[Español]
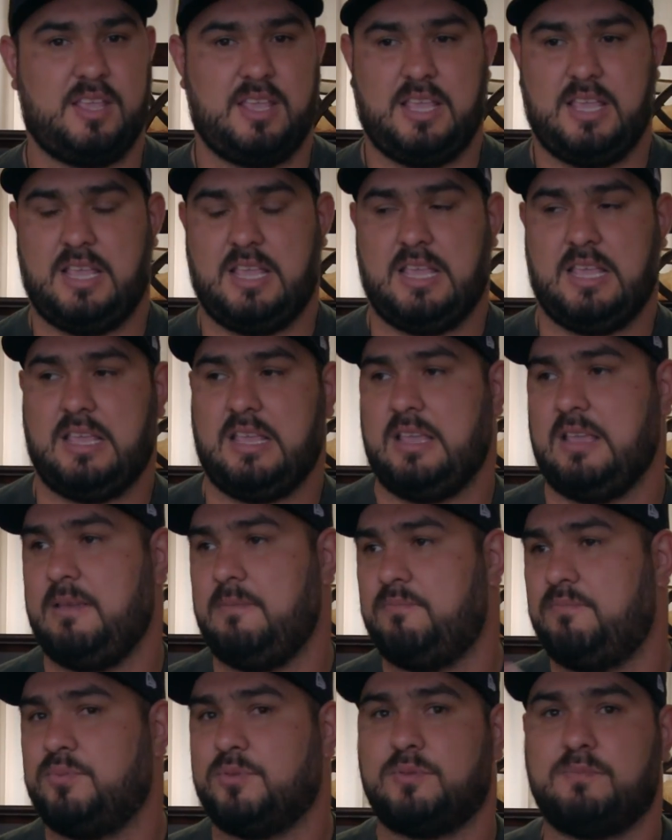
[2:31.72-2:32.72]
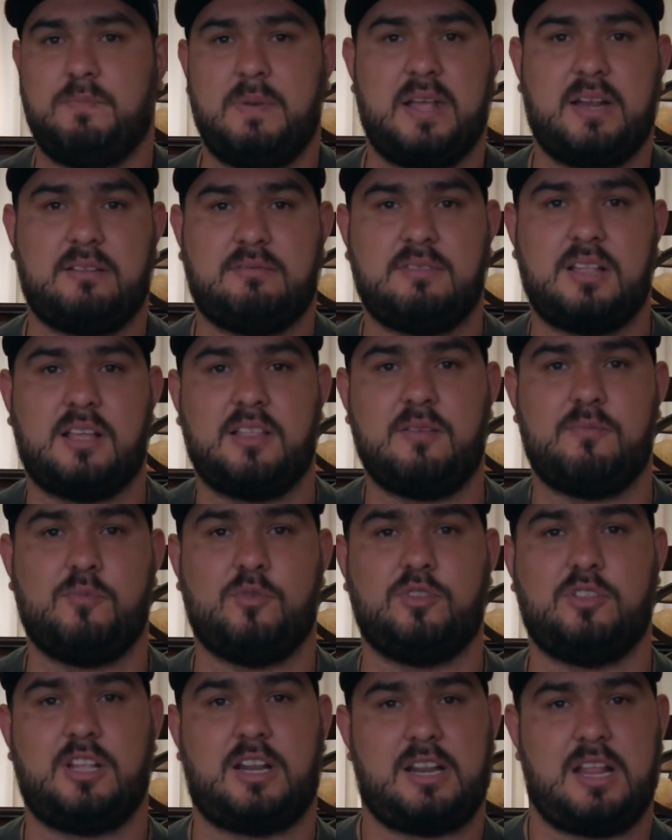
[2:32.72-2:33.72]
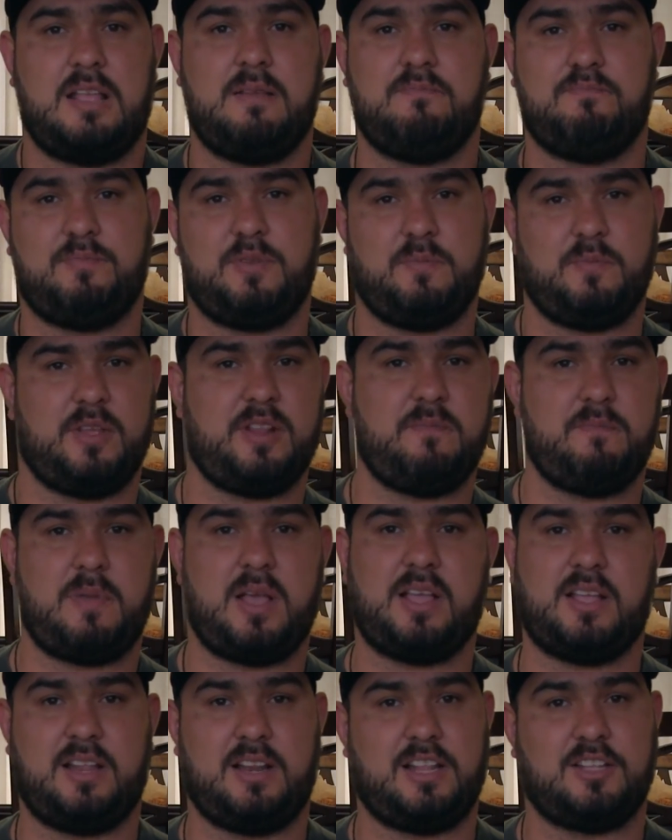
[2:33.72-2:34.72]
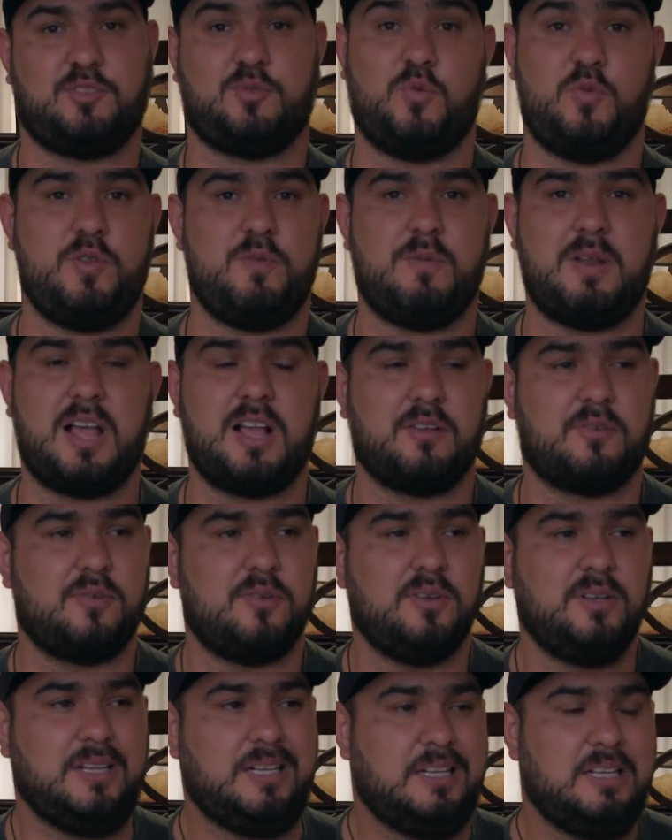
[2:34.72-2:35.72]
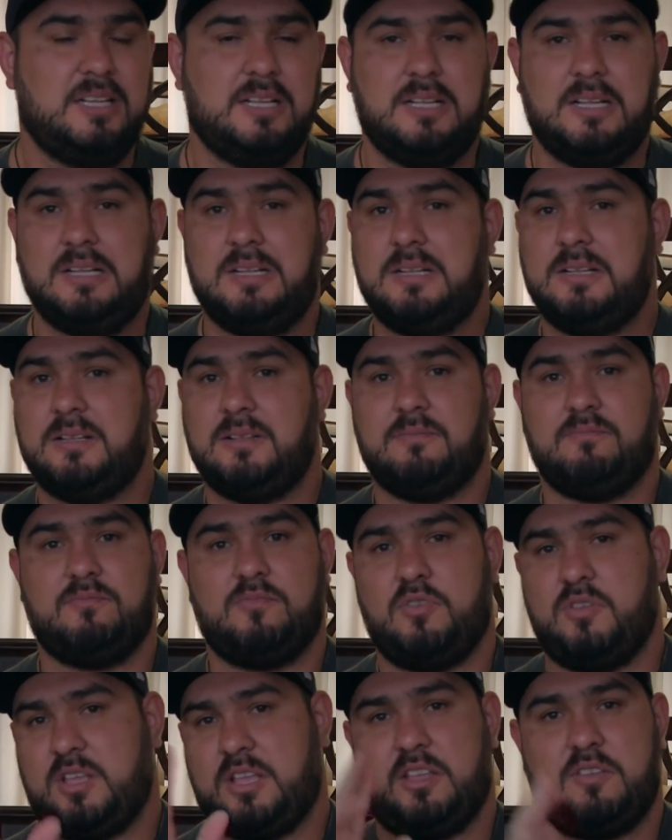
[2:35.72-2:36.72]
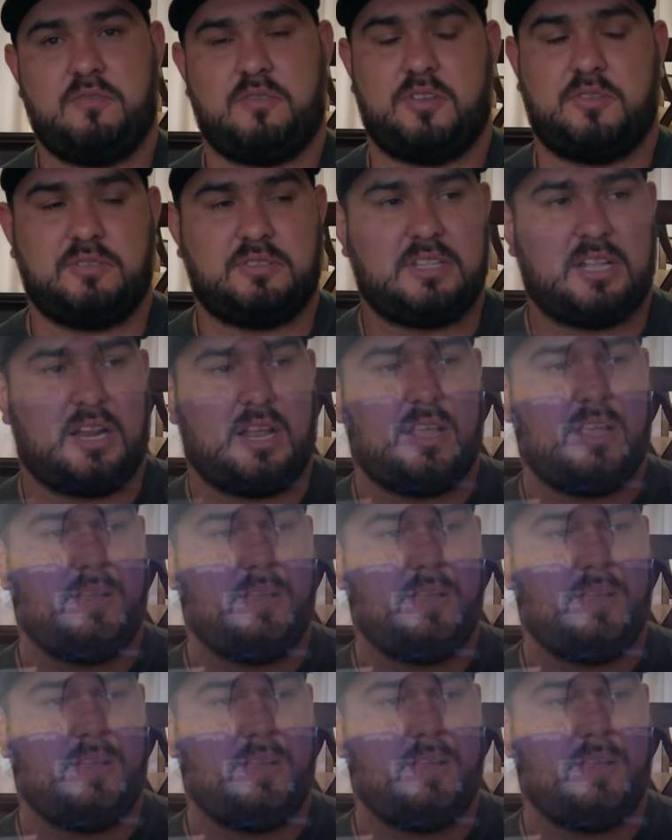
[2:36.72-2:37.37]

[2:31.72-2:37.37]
y, y pues ver TEC de Monterrey, primera imagen azul y blanco, yo dije, yo quiero estar